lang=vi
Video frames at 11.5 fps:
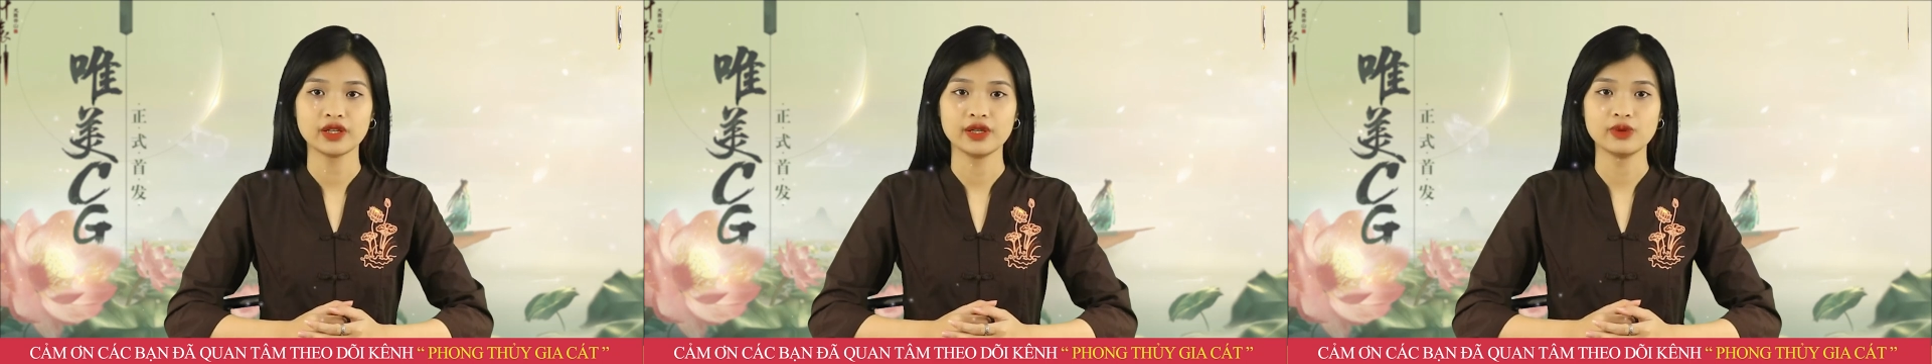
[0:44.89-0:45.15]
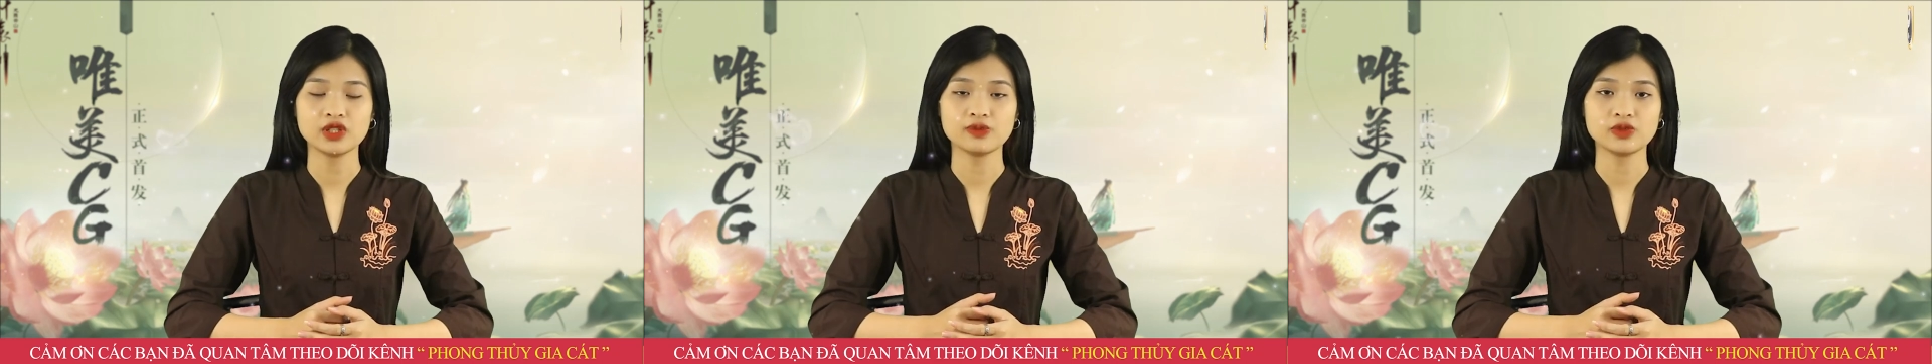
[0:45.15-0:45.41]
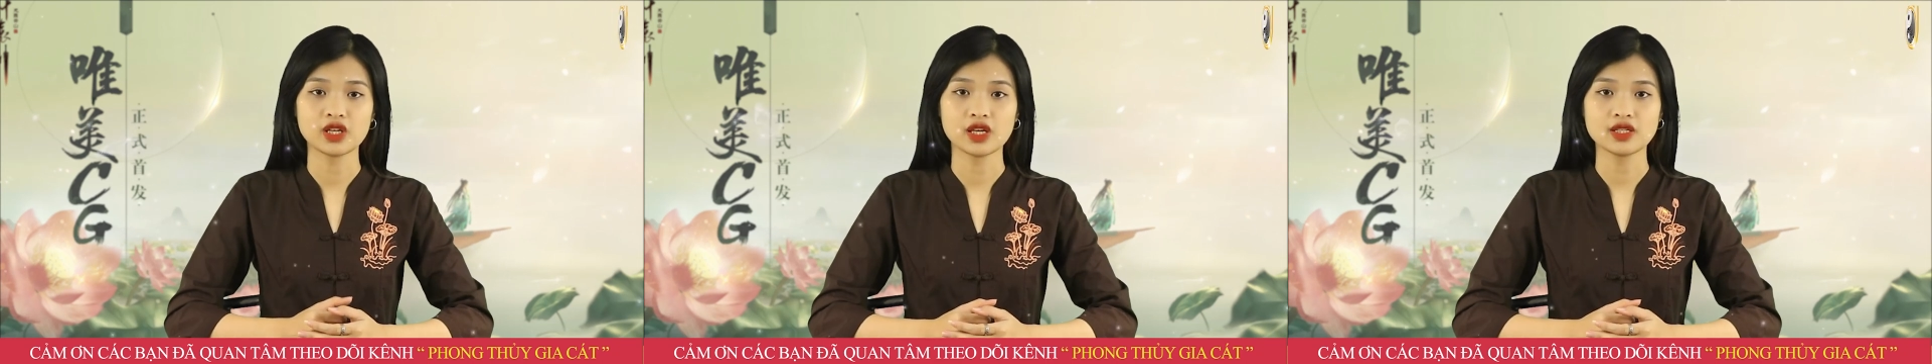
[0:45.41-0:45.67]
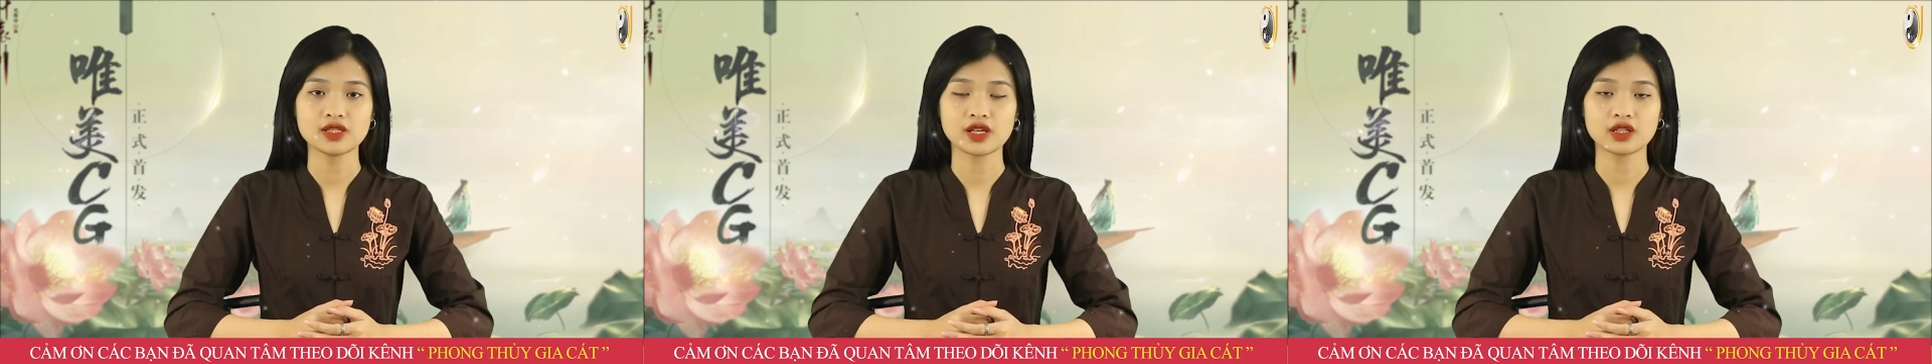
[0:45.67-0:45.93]
nếu chậm
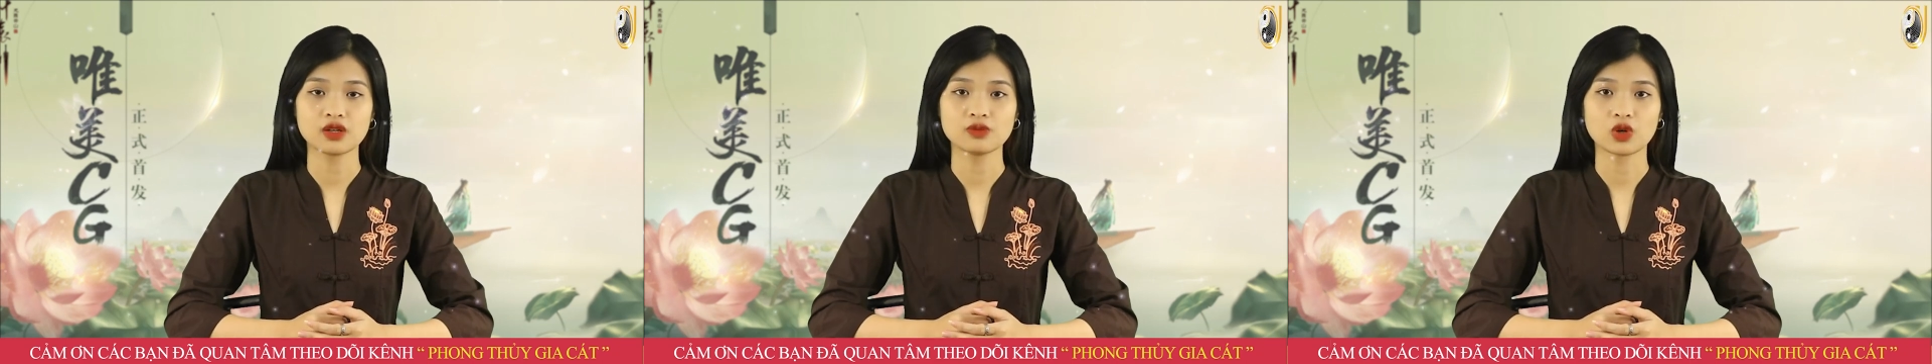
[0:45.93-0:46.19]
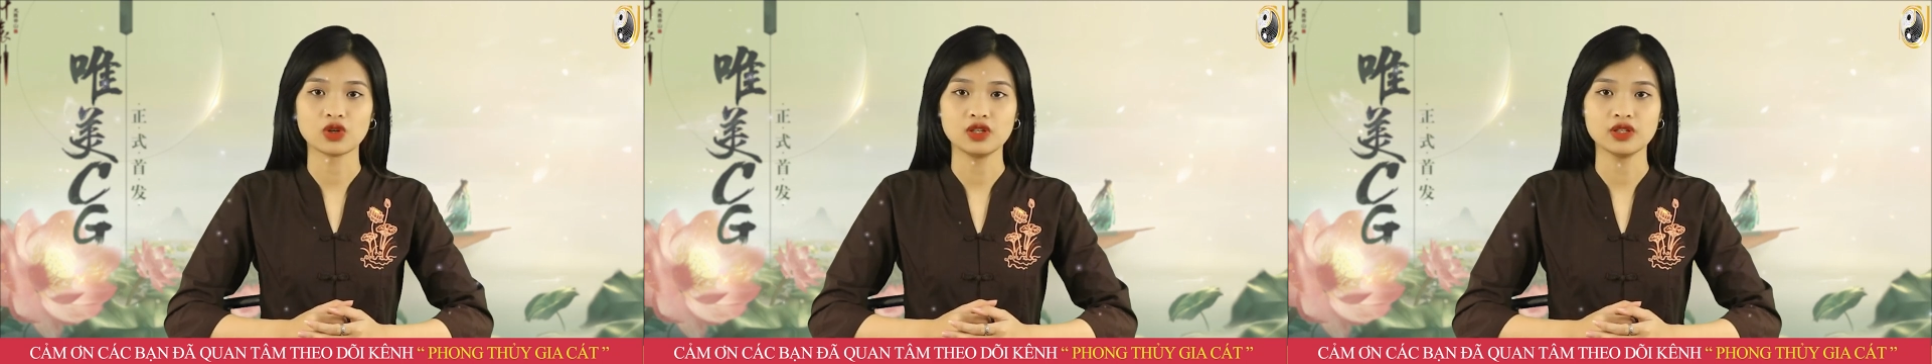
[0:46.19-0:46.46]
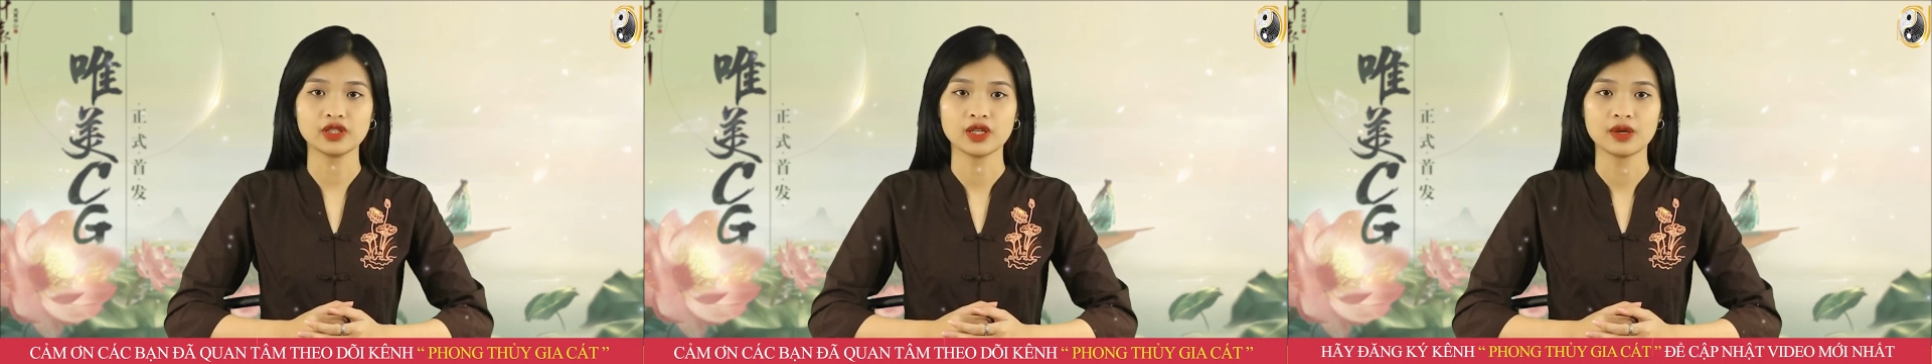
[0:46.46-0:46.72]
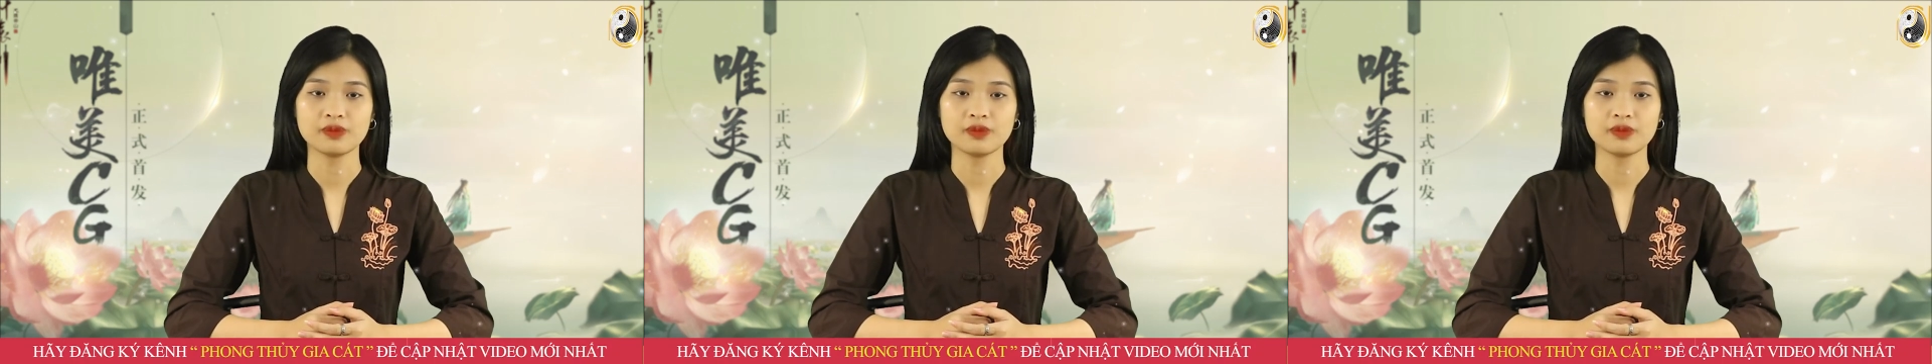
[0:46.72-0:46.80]
trễ sẽ không có lợi,